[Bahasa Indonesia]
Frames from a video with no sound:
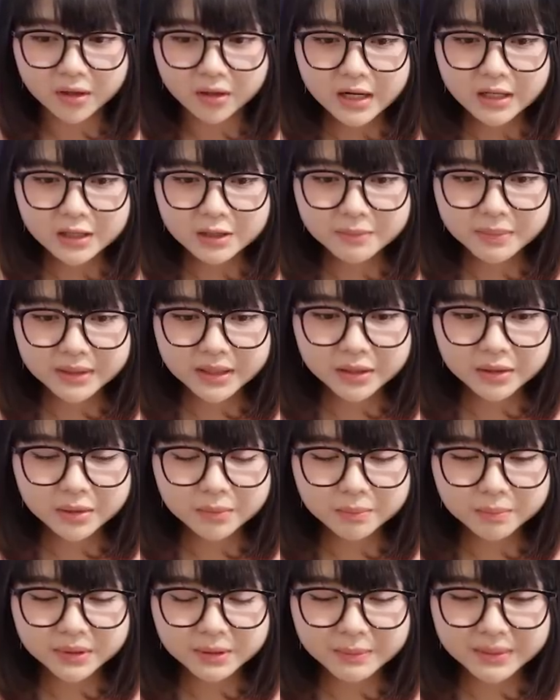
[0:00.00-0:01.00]
Dia tempat
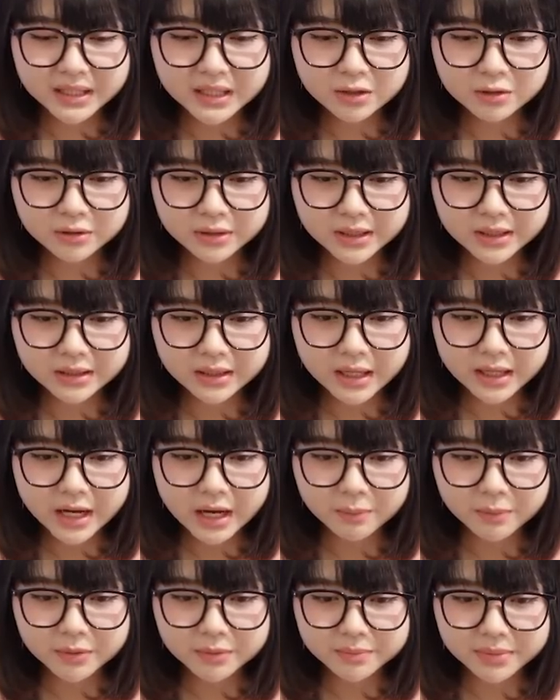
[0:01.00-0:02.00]
tidur tempat tidur kita
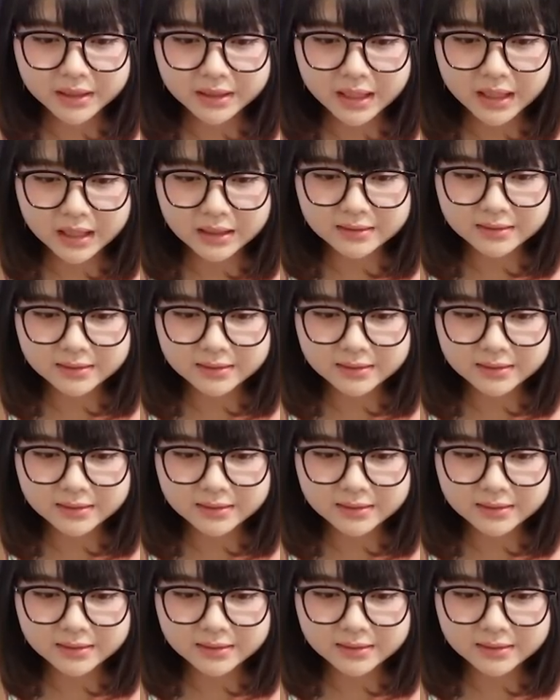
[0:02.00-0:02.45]
ya pun berantakan